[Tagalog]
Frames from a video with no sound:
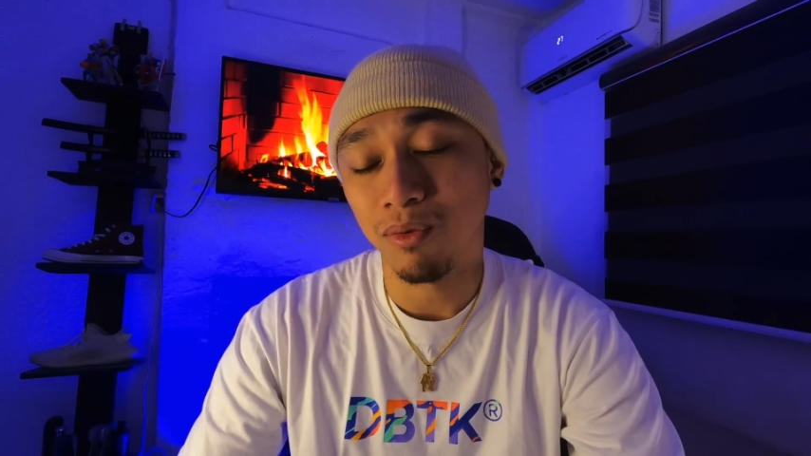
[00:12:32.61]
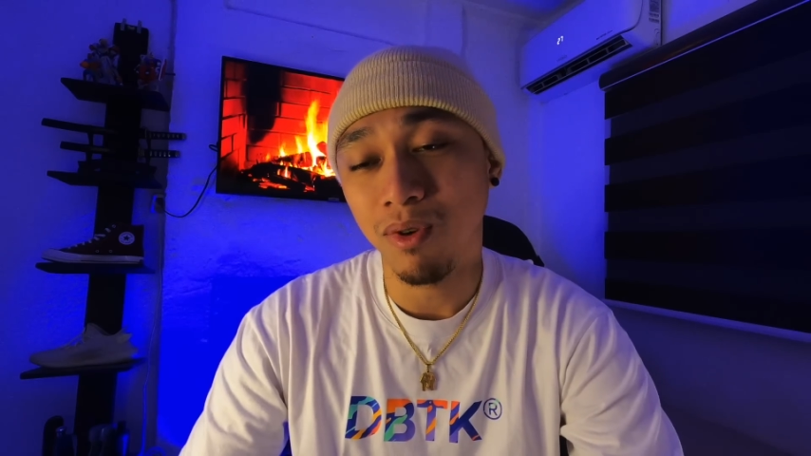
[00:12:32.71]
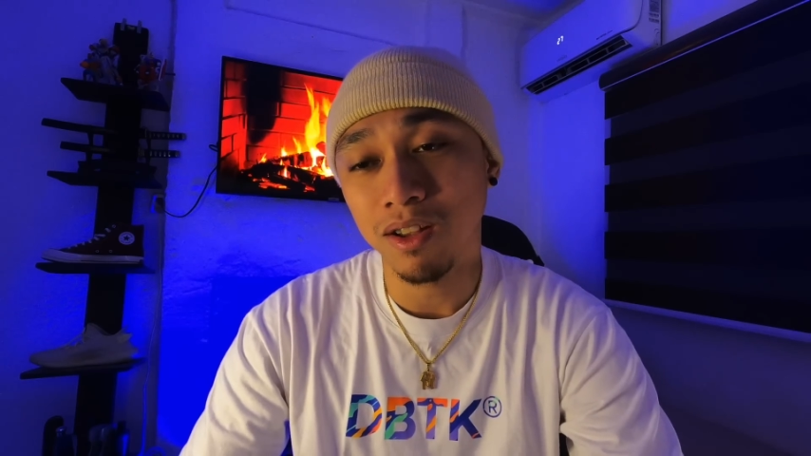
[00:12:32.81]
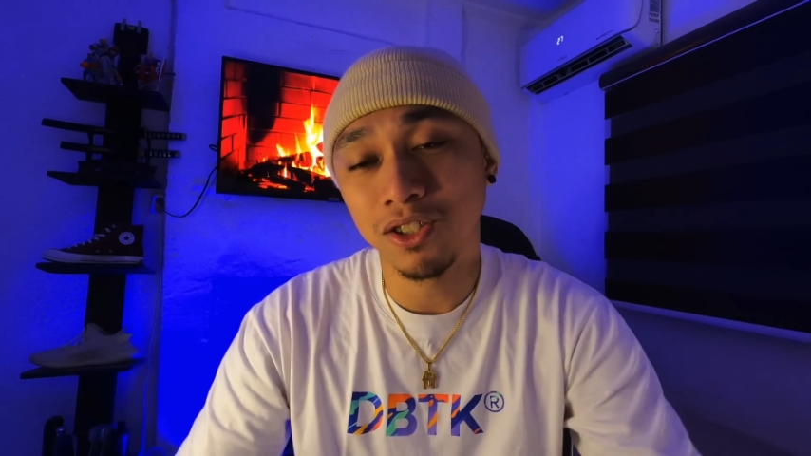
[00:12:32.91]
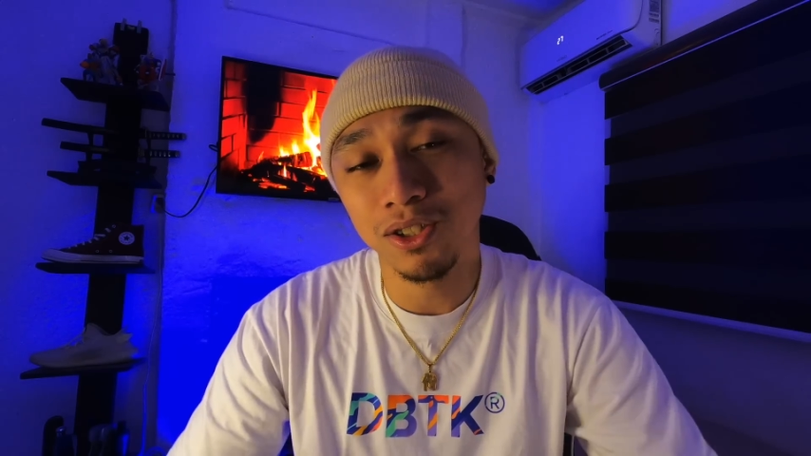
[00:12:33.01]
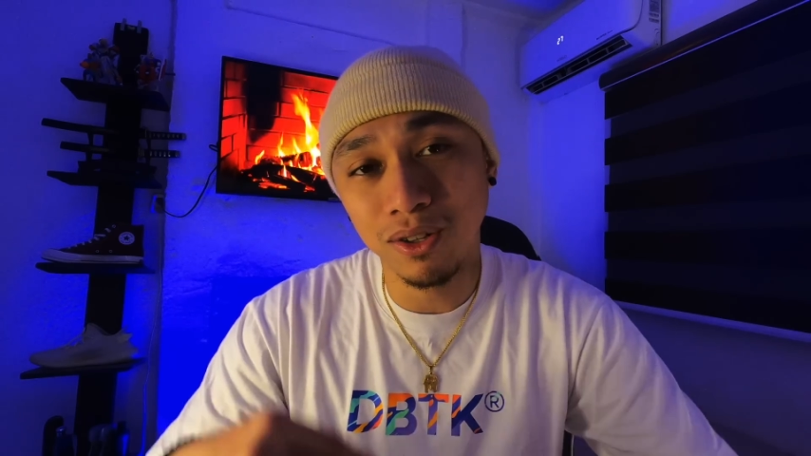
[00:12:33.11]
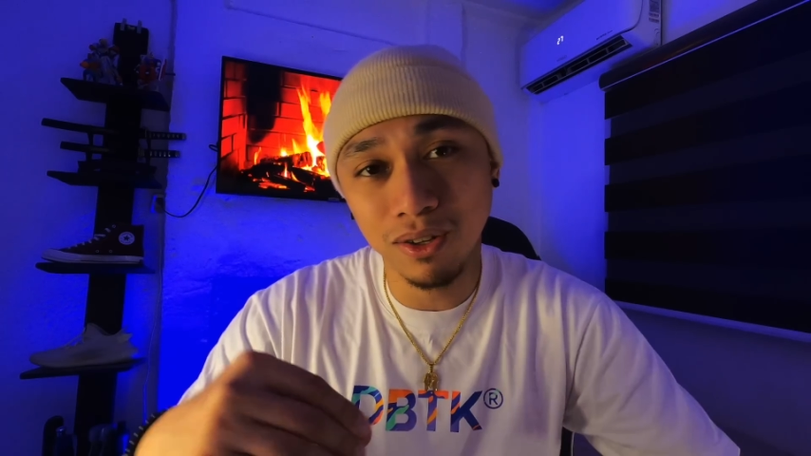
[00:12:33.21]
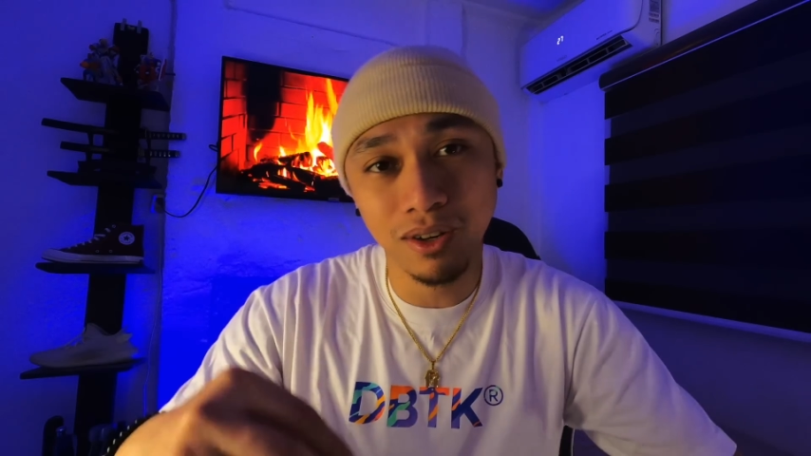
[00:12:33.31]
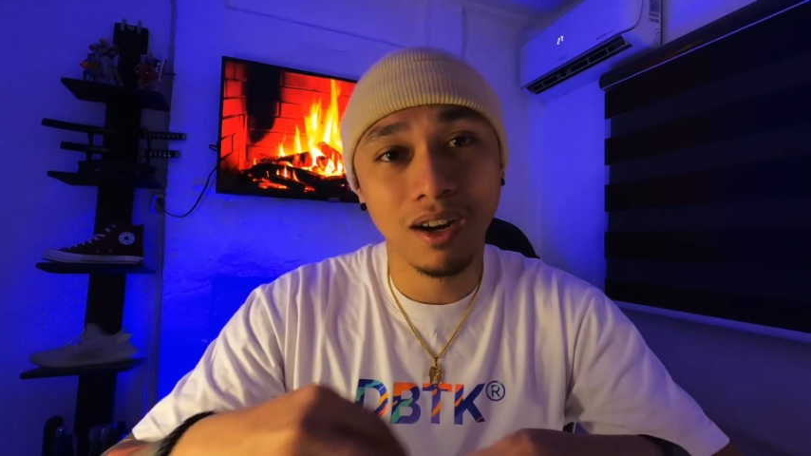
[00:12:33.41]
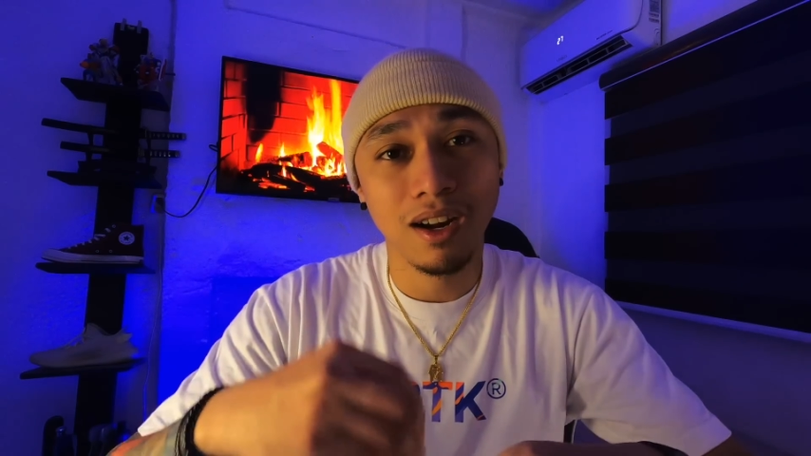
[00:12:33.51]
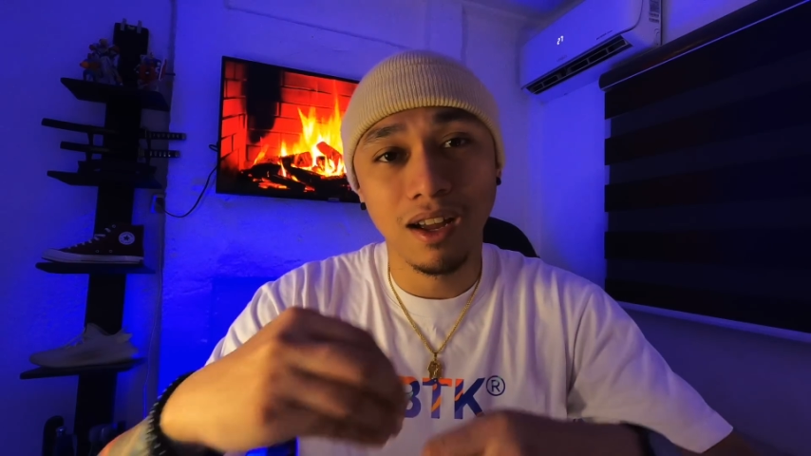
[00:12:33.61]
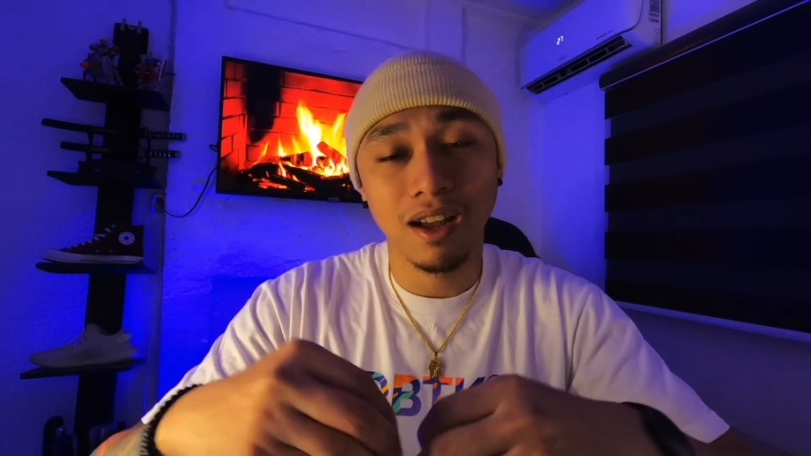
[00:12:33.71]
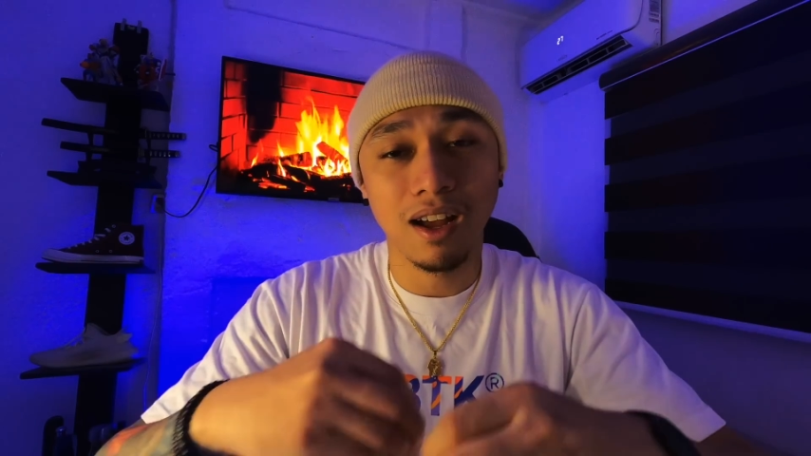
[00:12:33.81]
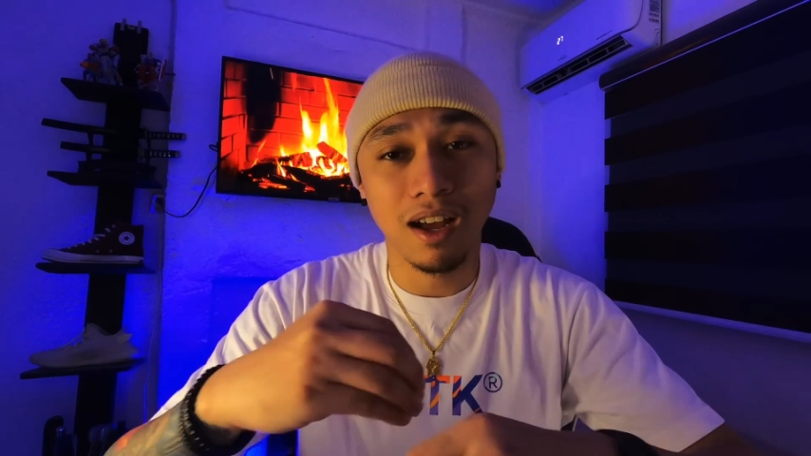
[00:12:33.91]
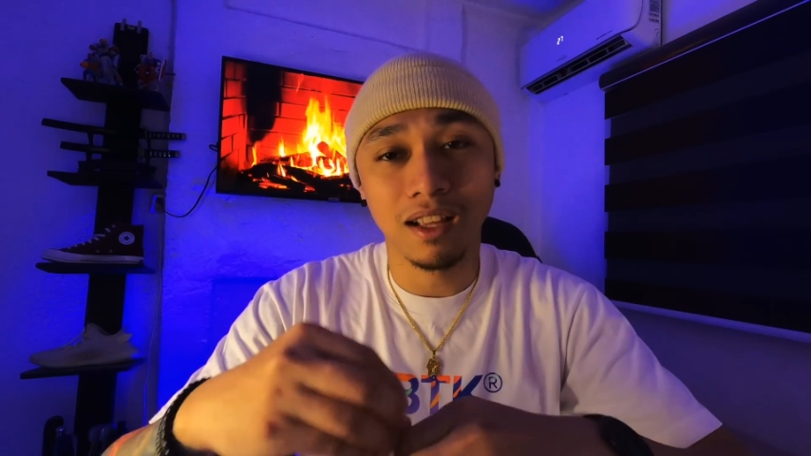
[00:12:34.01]
once you're
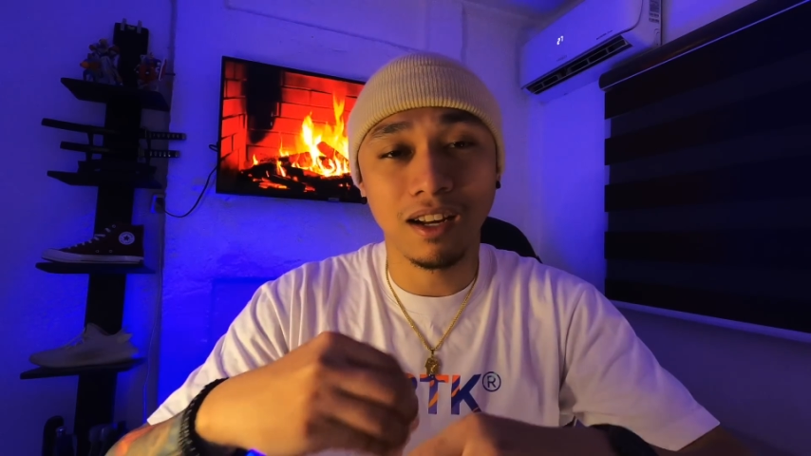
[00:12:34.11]
uh,